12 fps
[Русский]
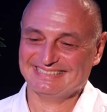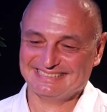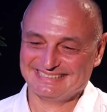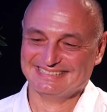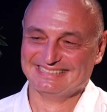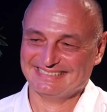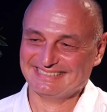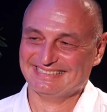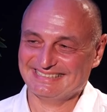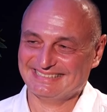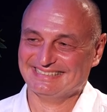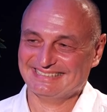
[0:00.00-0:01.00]
регулярно
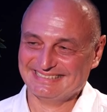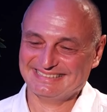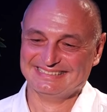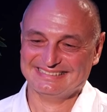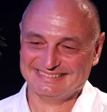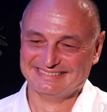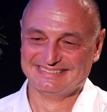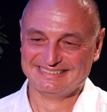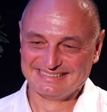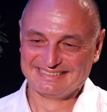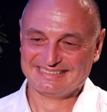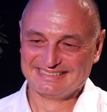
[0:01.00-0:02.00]
сообщаем о ваших
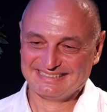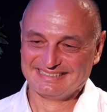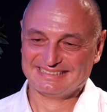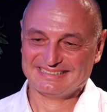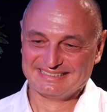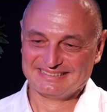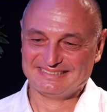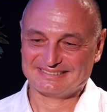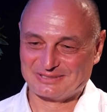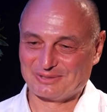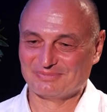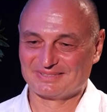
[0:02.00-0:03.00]
достижениях.
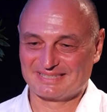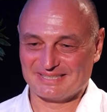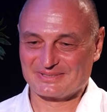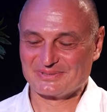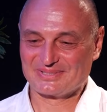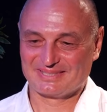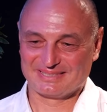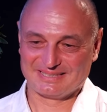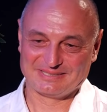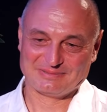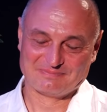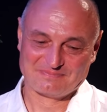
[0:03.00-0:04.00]
Нескромно скажу,
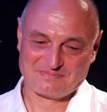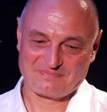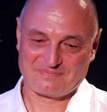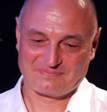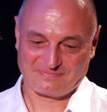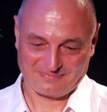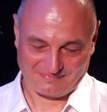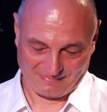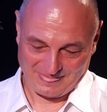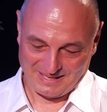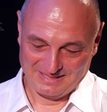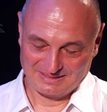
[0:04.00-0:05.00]
что
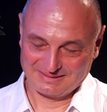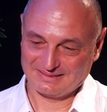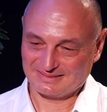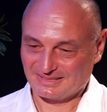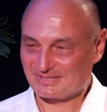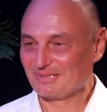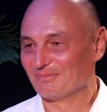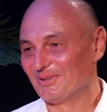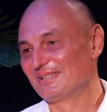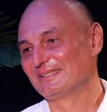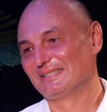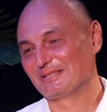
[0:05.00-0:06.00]
достаточно
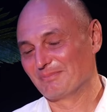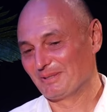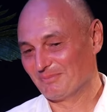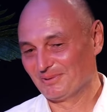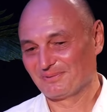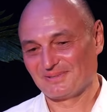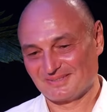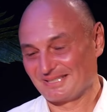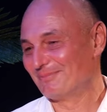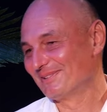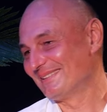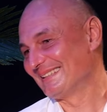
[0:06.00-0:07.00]
много из этих приборов
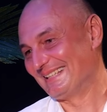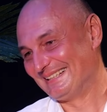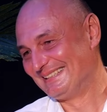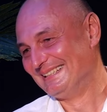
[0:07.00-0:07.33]
разработал я.